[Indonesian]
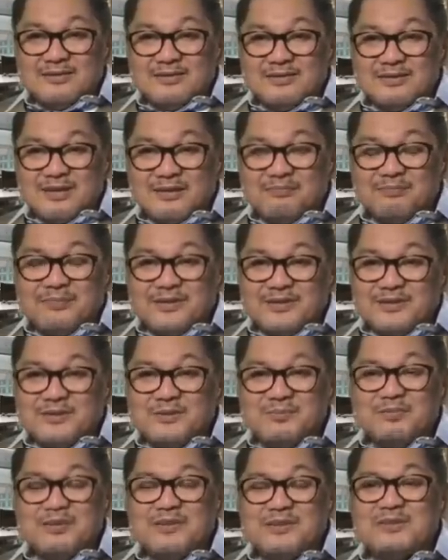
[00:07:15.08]
Nah,
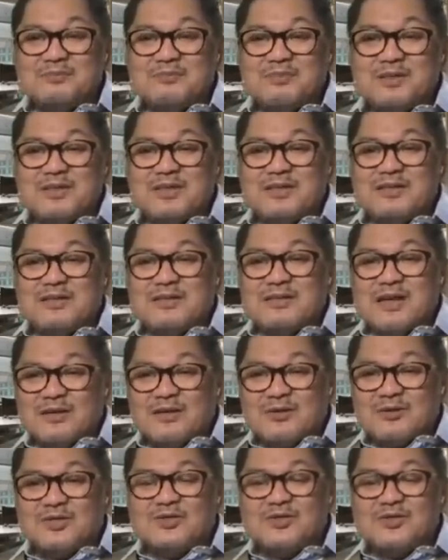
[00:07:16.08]
prinsip-prinsip ini harus